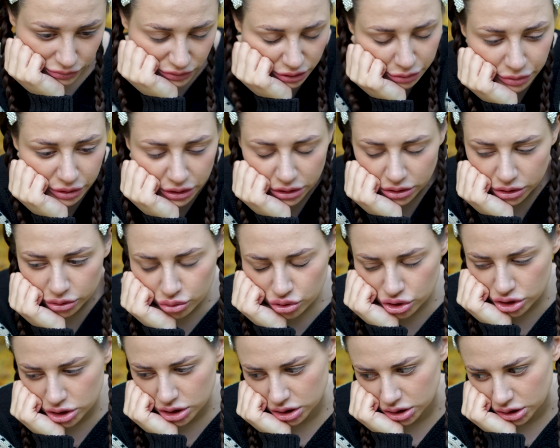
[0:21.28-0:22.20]
Ты моя
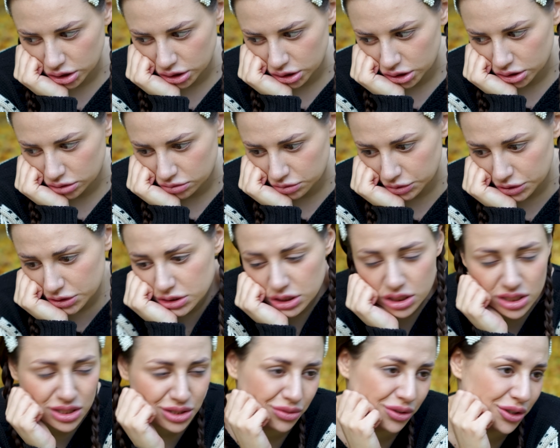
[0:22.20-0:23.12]
лучшая и
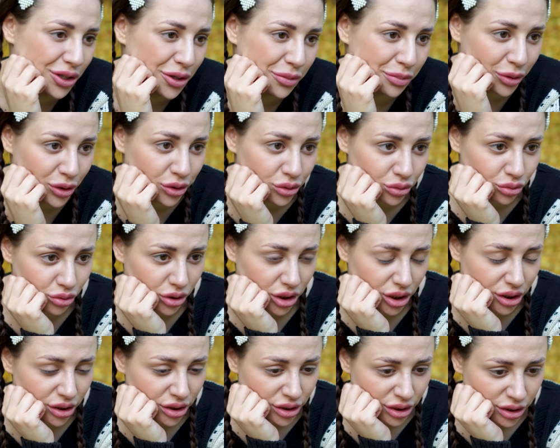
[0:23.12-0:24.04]
единственная
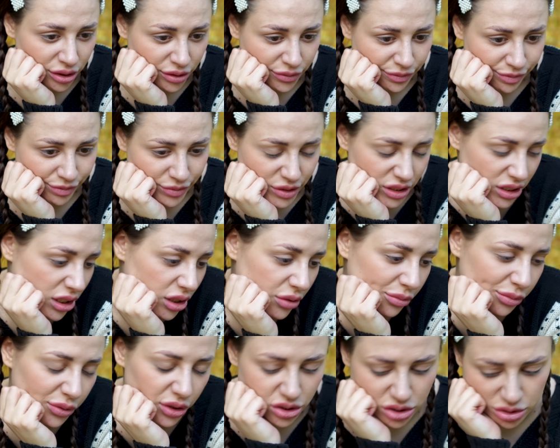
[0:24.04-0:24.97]
подруга. С
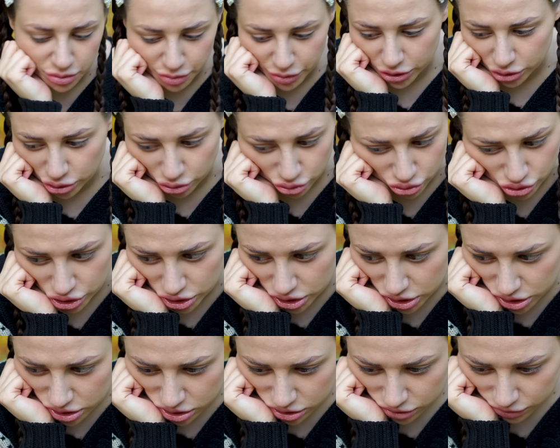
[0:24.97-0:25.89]
кем мне теперь
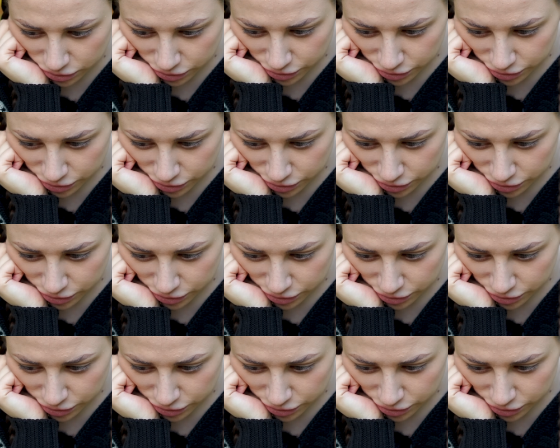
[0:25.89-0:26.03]
дружить?